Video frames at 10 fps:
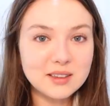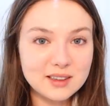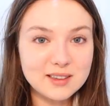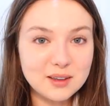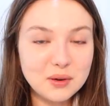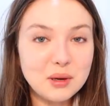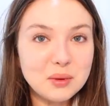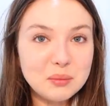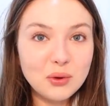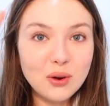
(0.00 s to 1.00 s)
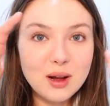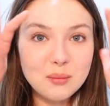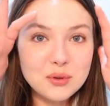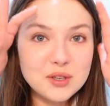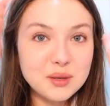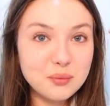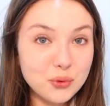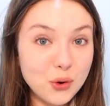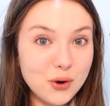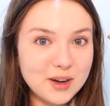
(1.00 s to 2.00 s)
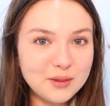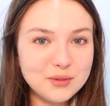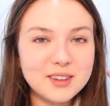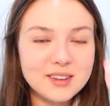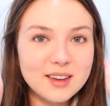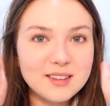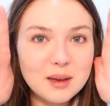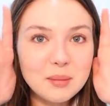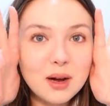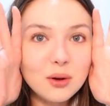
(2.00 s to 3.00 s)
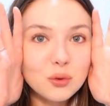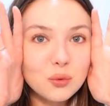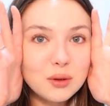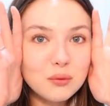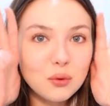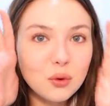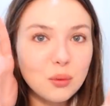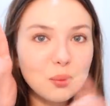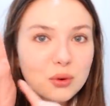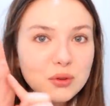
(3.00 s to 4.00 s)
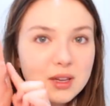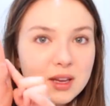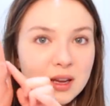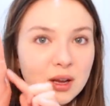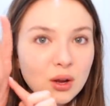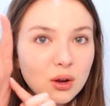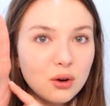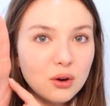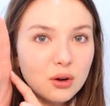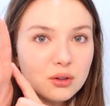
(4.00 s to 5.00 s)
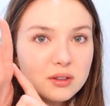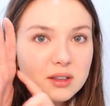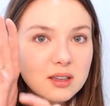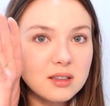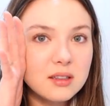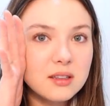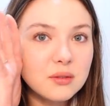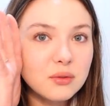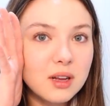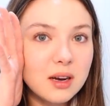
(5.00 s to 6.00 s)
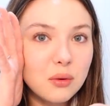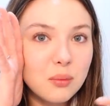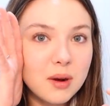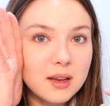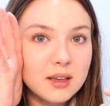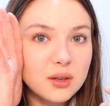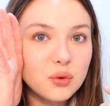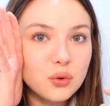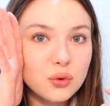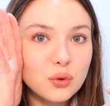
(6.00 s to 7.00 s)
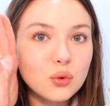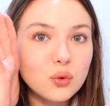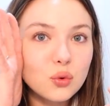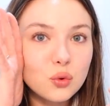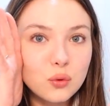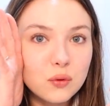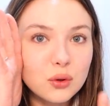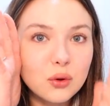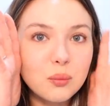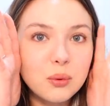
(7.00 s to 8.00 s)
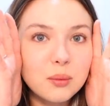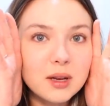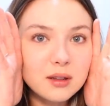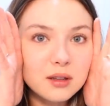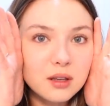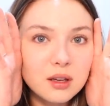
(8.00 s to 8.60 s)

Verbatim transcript: Et ça, ça fait en même temps un petit bro lift très sympa. Ensuite, vous reprenez l'os qui est ici, vous allez le plaquer juste sous votre pommette.